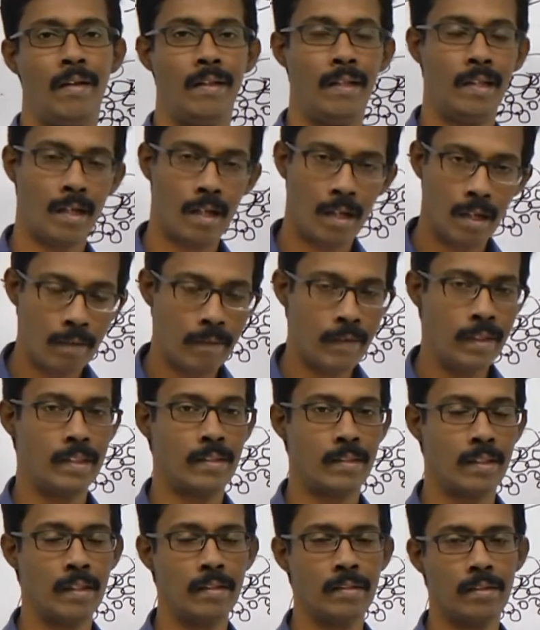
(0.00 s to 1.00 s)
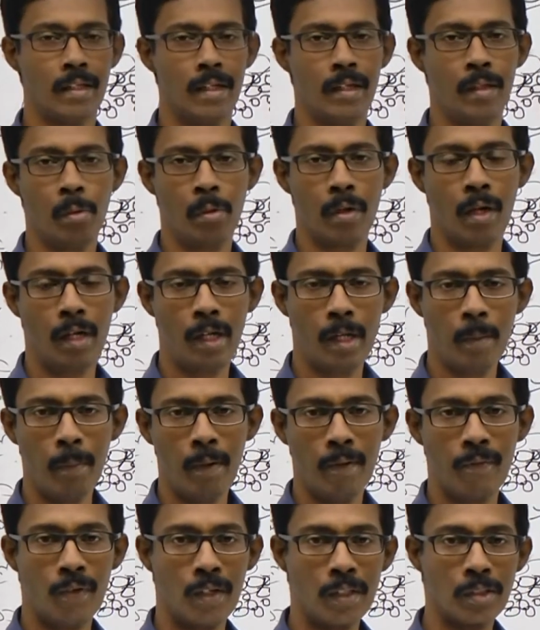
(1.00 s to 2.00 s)
தேர் லிவிங் செல்ஸ் இதோட
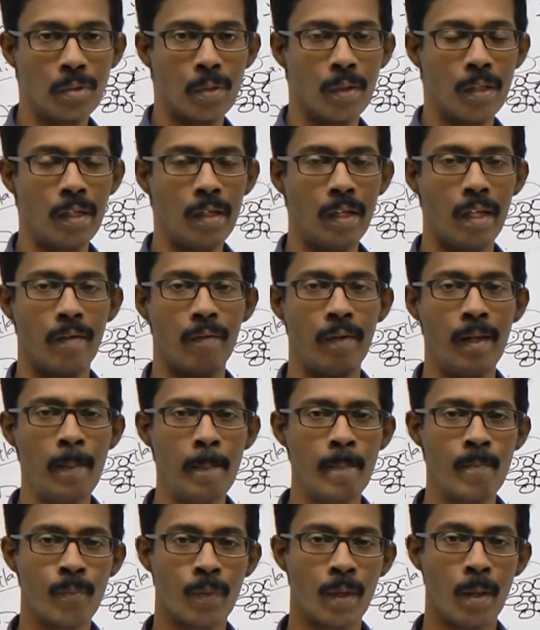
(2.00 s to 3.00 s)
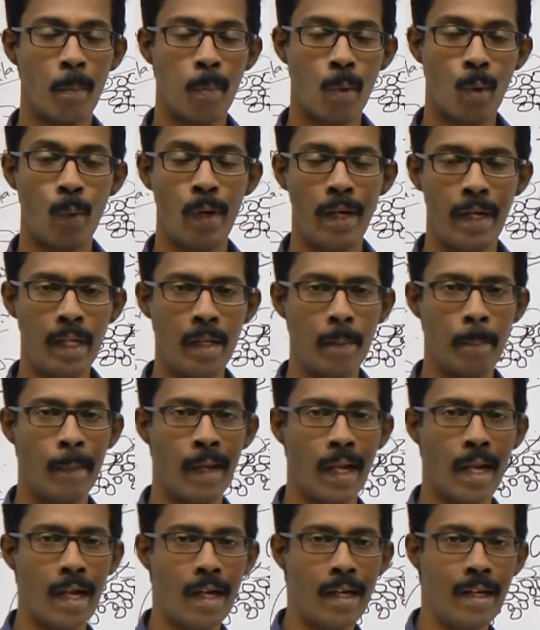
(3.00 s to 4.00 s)
அல்டிமேட் ஃபங்க்ஷன் வந்து கிவிங் ப்ரொவைடிங்
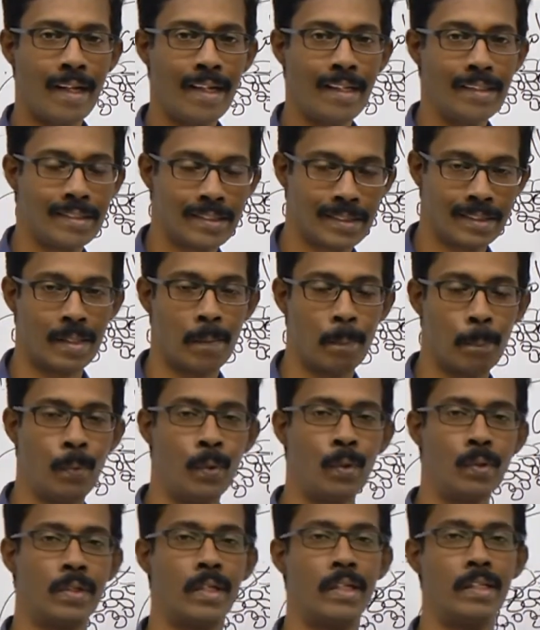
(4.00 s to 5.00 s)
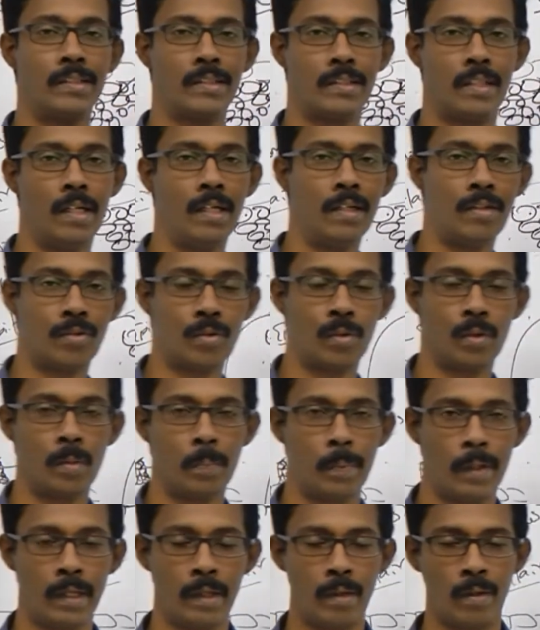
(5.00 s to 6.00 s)
மெக்கானிக்கல் சப்போர்ட் அண்ட் ஸ்ட்ரென்த் டு த
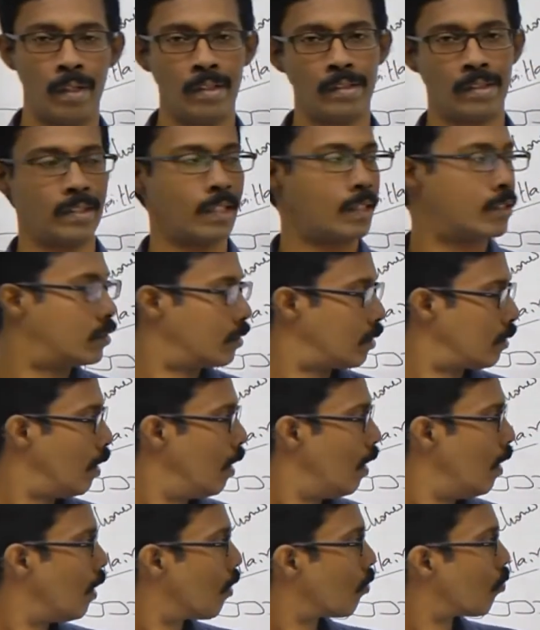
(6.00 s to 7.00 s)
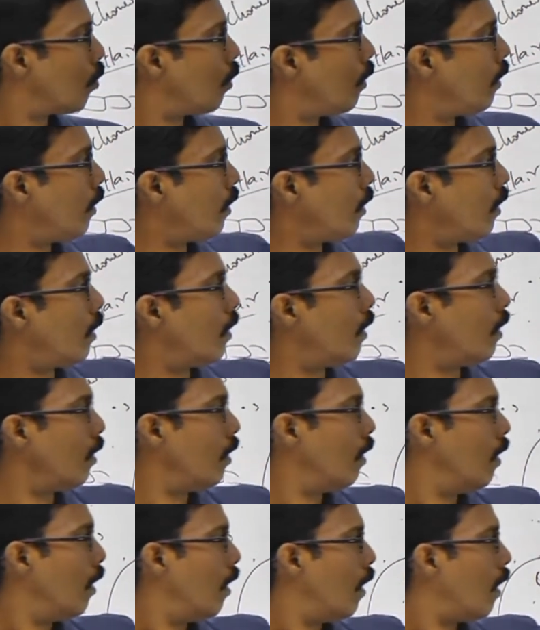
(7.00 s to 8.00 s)
பர்டிகுலர் ஸ்ட்ரக்சர் ஸோ இங்கே
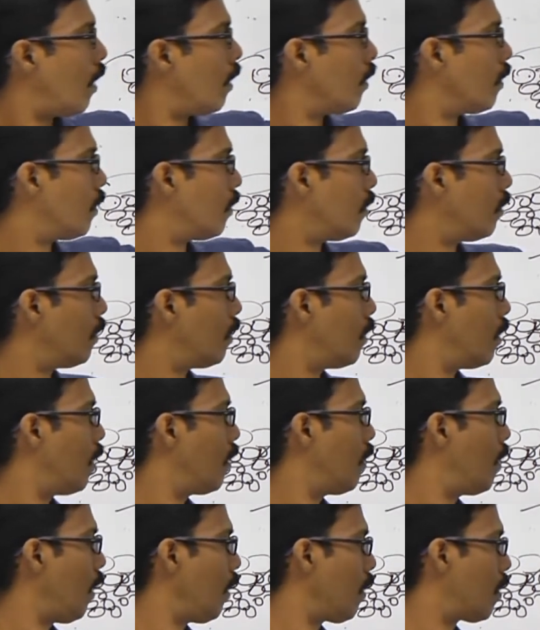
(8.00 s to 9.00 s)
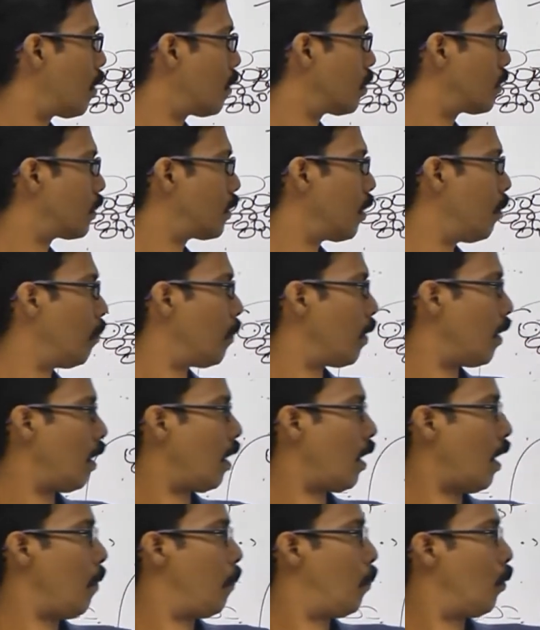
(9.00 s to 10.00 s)
அந்த டைகாட் ஸ்டெம்மில்
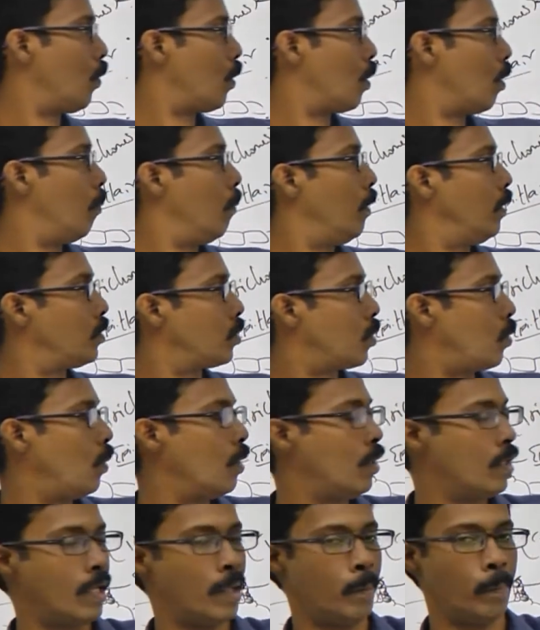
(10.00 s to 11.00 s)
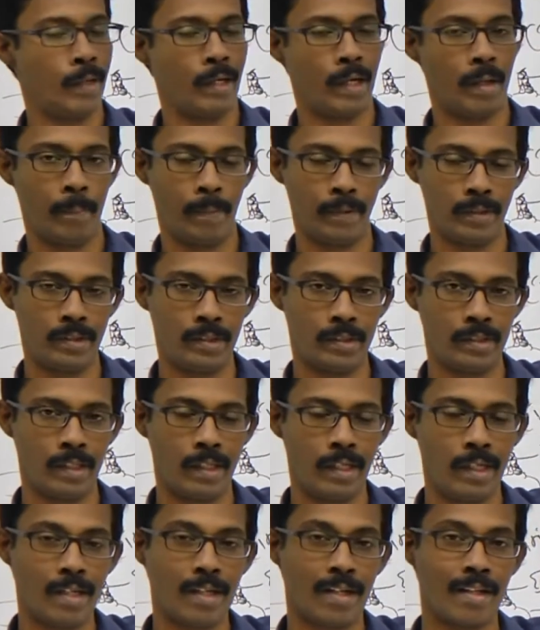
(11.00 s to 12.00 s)
ஹைப்போடோமஸ் கோலன்கைமா டெபாசிஷன்
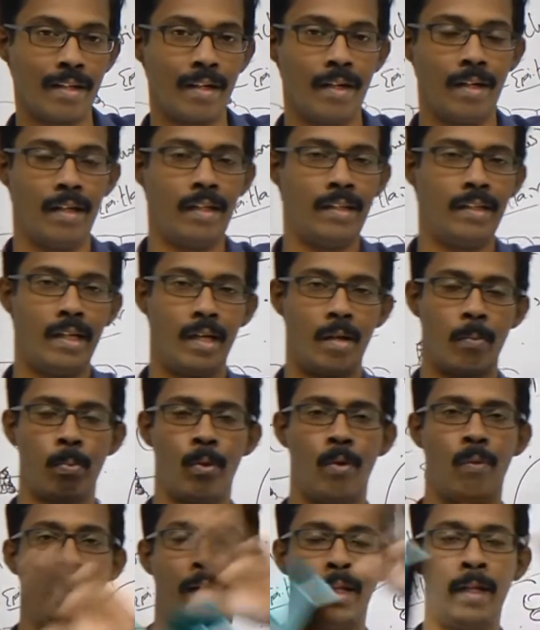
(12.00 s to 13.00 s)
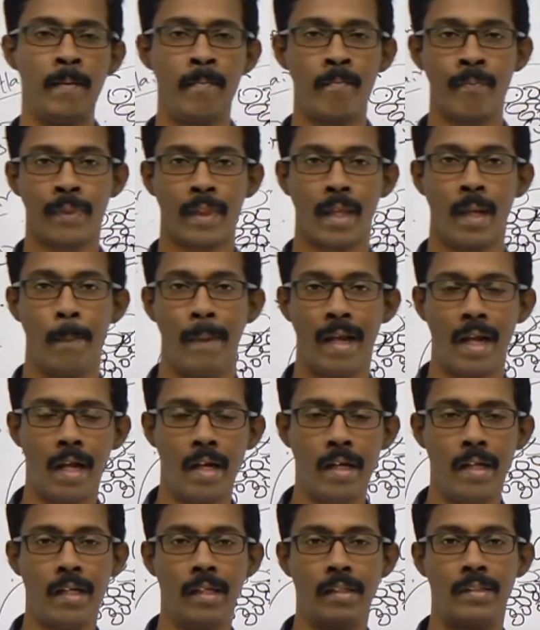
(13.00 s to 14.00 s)
இருக்கிறதுனால தேர் ப்ரொவைடிங்
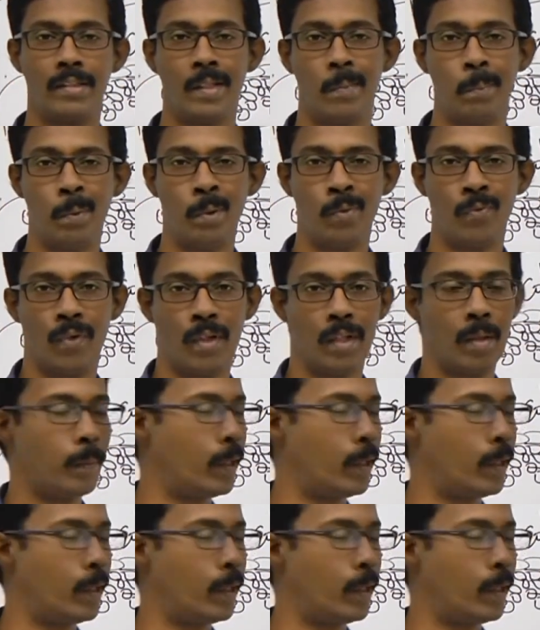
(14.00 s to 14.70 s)
மெக்கானிக்கல் சப்போர்ட் ஃபார் த